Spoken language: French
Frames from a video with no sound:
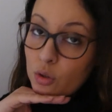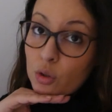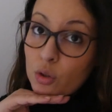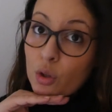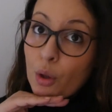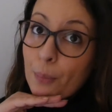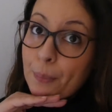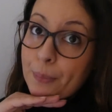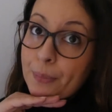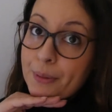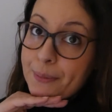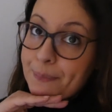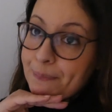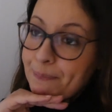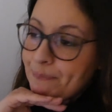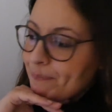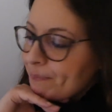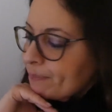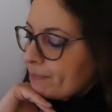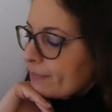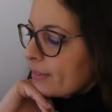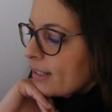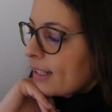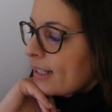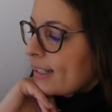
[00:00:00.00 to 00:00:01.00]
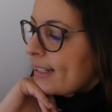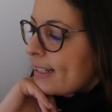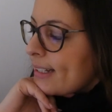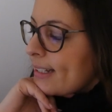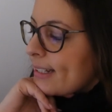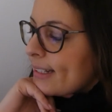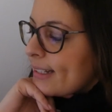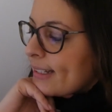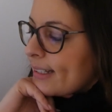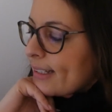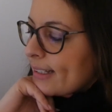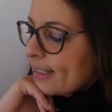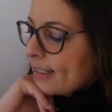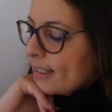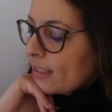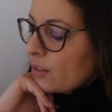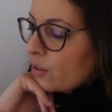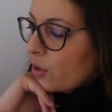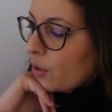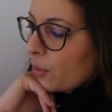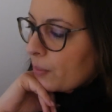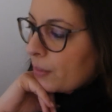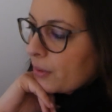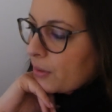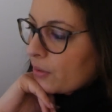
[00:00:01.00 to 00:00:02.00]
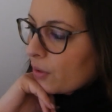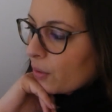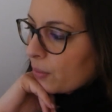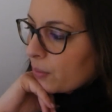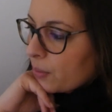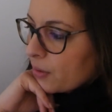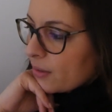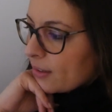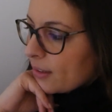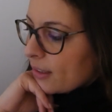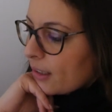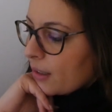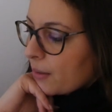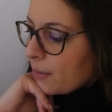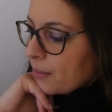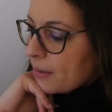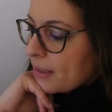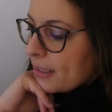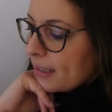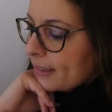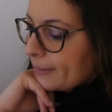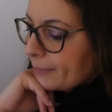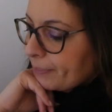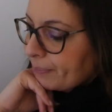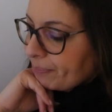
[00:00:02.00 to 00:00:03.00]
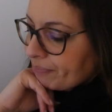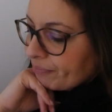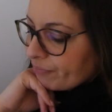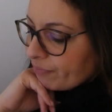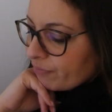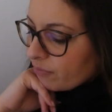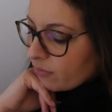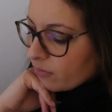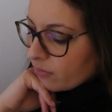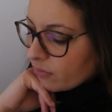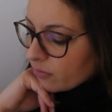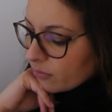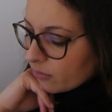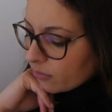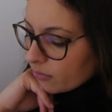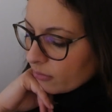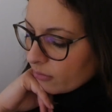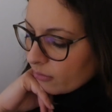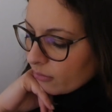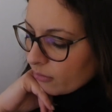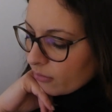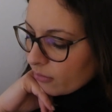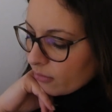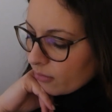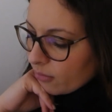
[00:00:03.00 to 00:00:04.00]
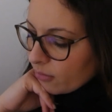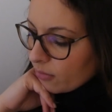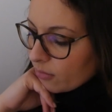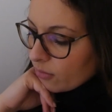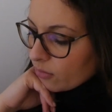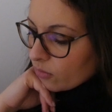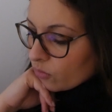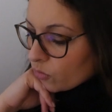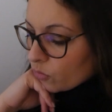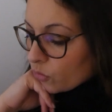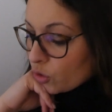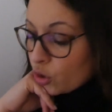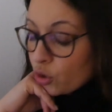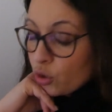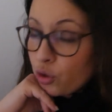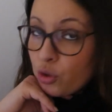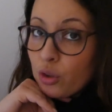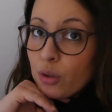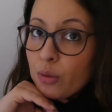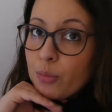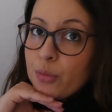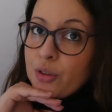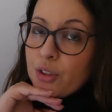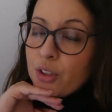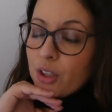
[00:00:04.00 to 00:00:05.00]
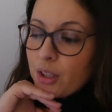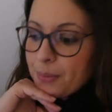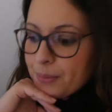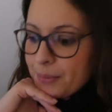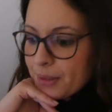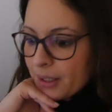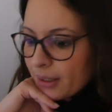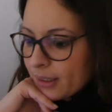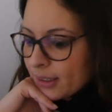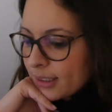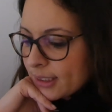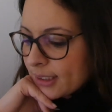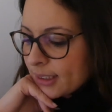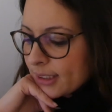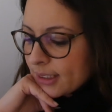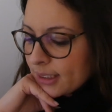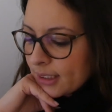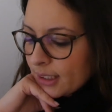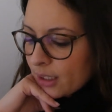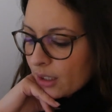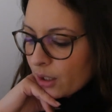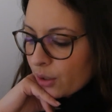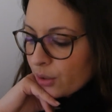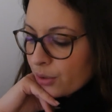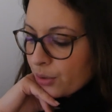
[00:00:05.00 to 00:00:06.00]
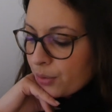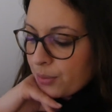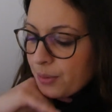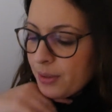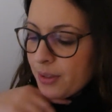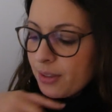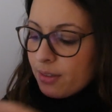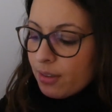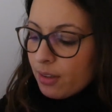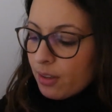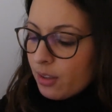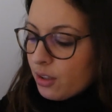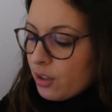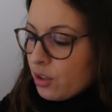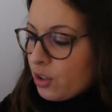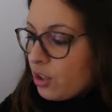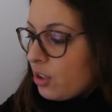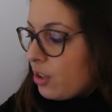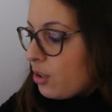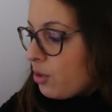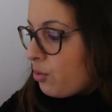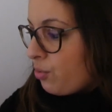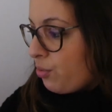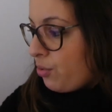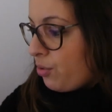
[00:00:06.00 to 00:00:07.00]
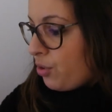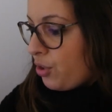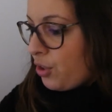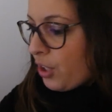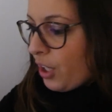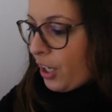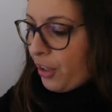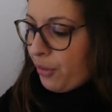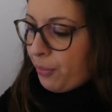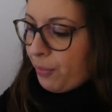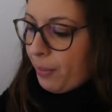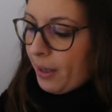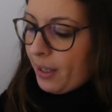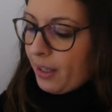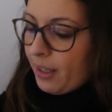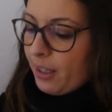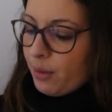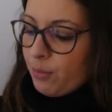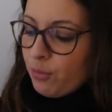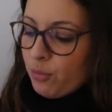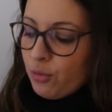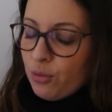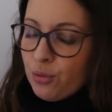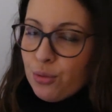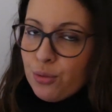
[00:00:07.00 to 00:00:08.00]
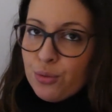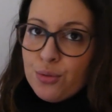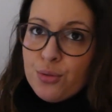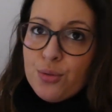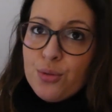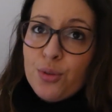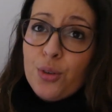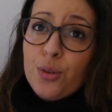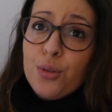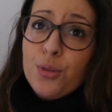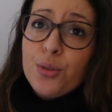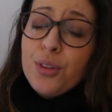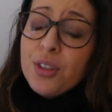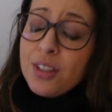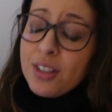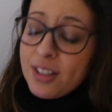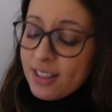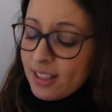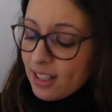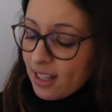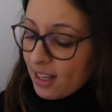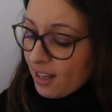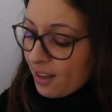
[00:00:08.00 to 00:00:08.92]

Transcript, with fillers: Tant pis, tant pis, tant pis c'est comme ça. C'est chiant, mais c'est comme ça. Ensuite, euh, j'ai des soucis, j'arrive pas à créer mon compte sur l'URSS.